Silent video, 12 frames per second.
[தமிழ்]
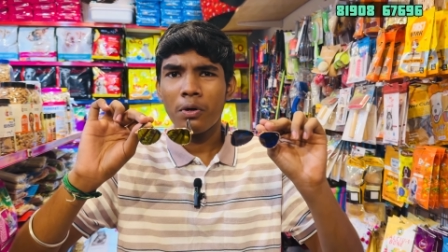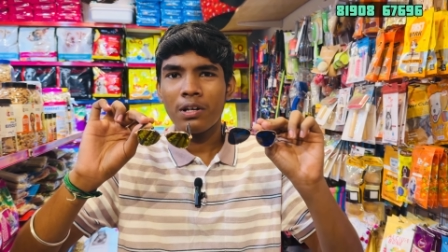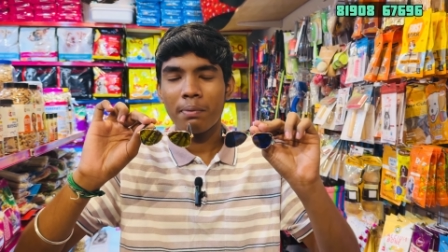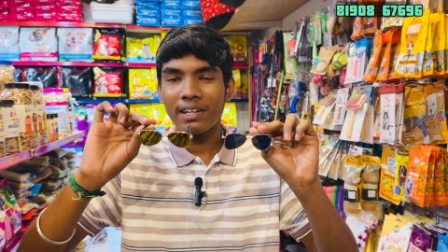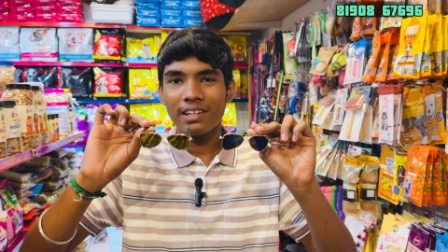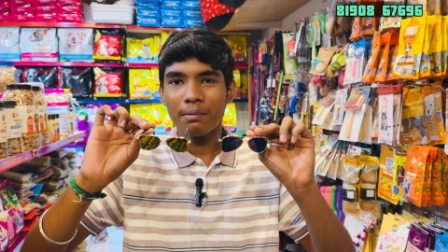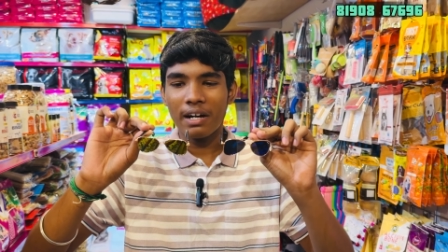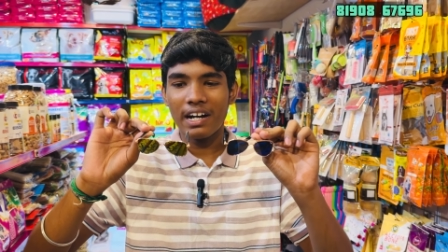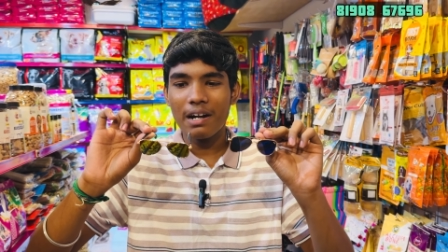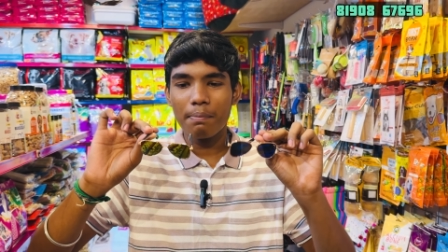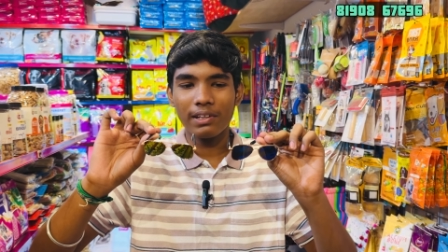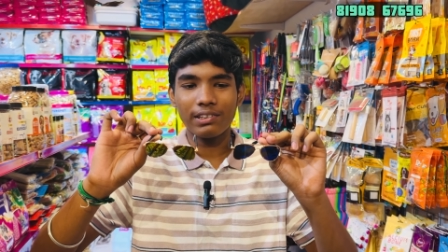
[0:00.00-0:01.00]
போட்டு பார்த்து நம்ம
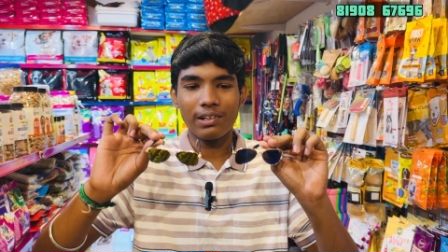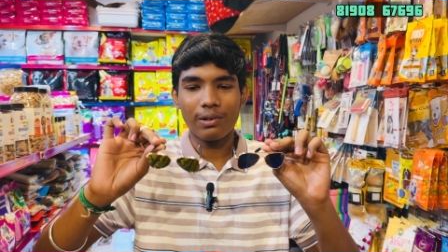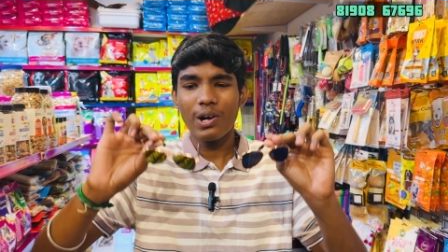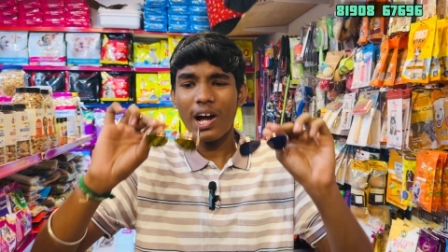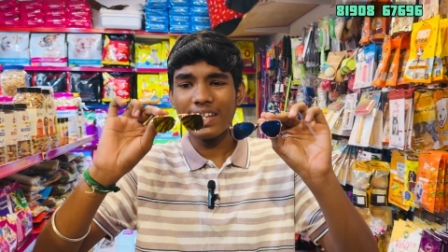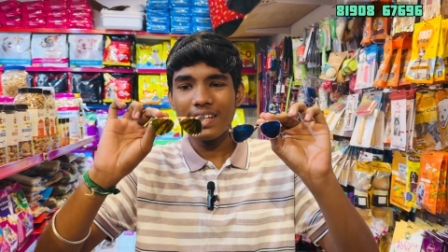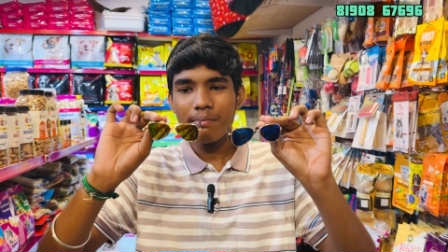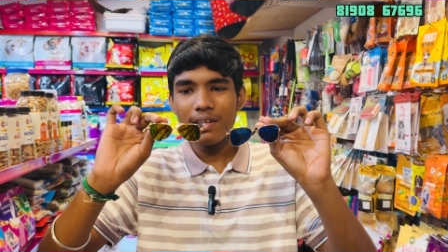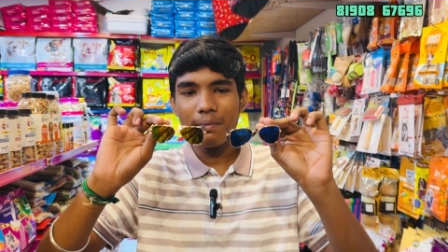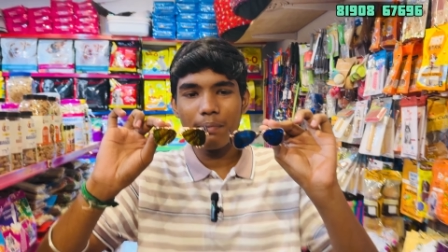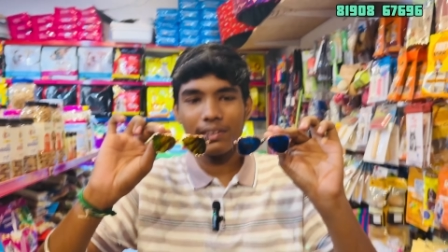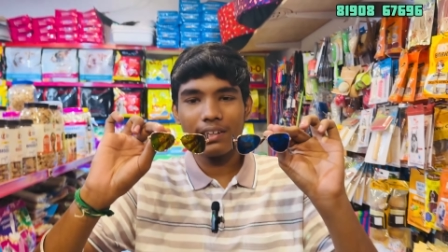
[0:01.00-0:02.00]
அழகாக பார்த்துட்டு இருக்கோம்
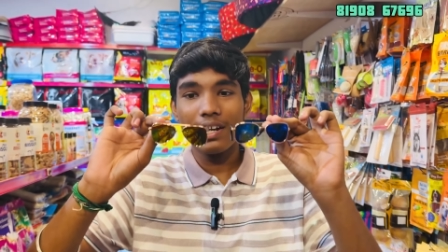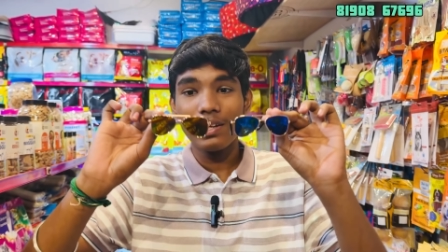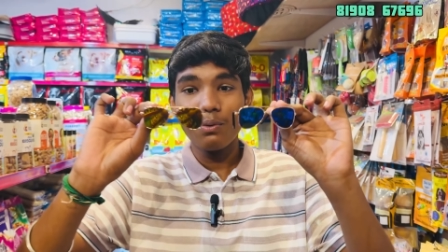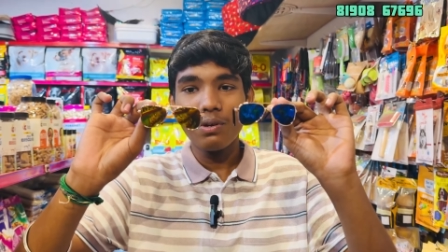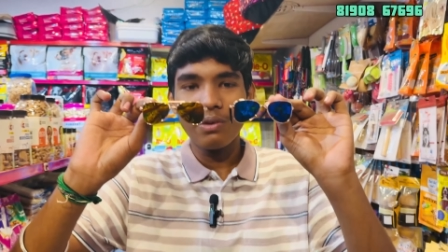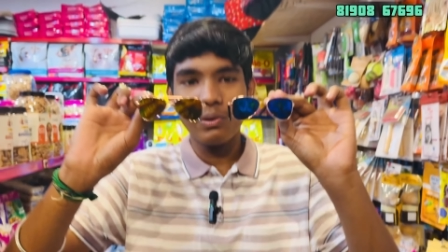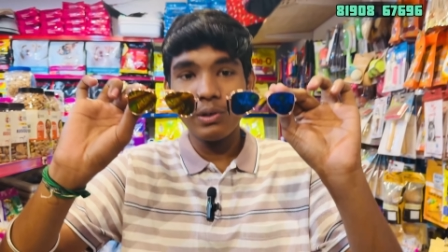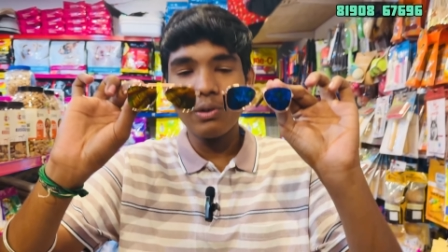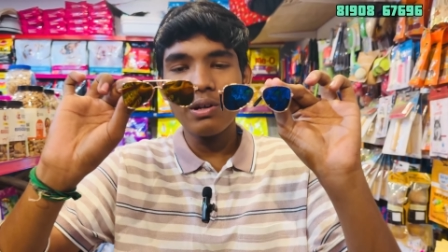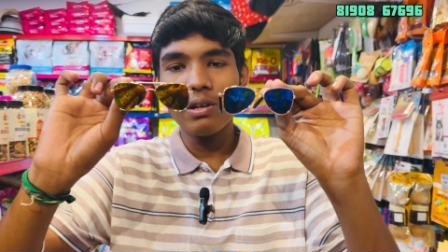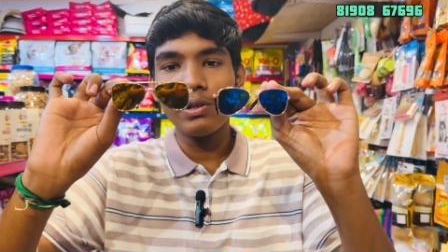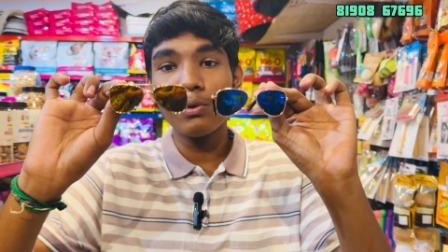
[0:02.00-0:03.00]
அதேமாரி பார்த்தோன்னா இவங்க
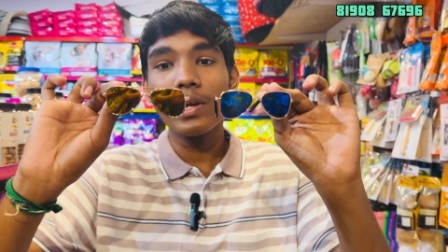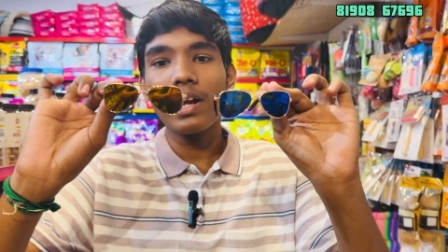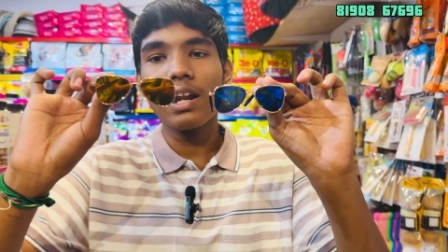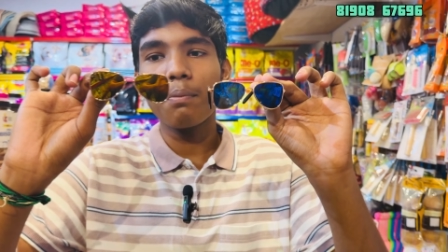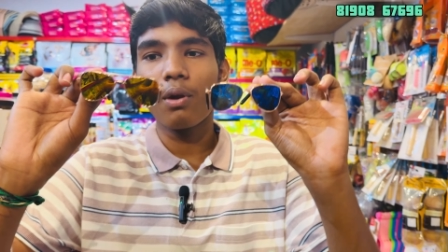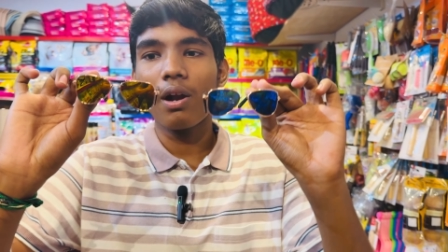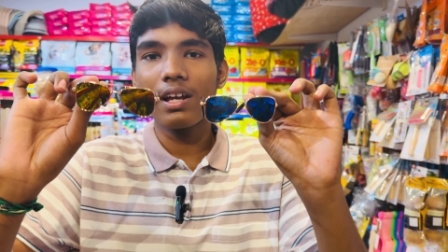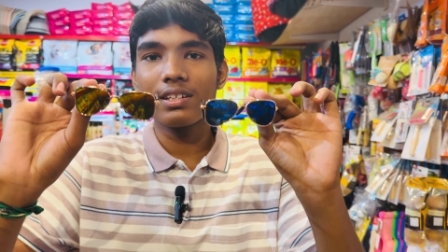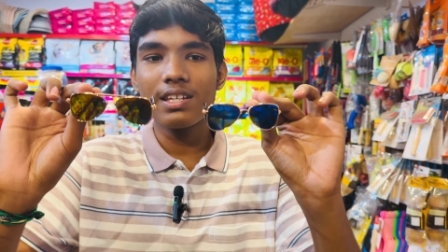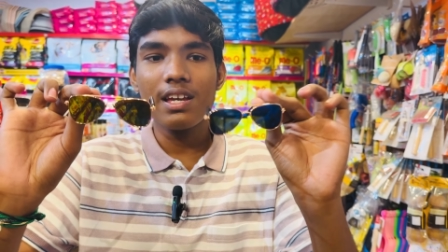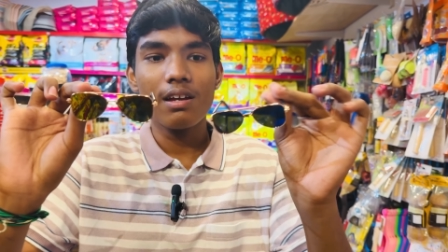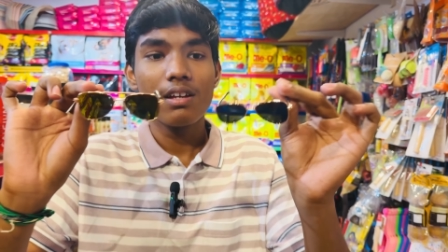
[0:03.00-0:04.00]
இன்னொரு யூனிக்கான ப்ராடக்ட்ஸ்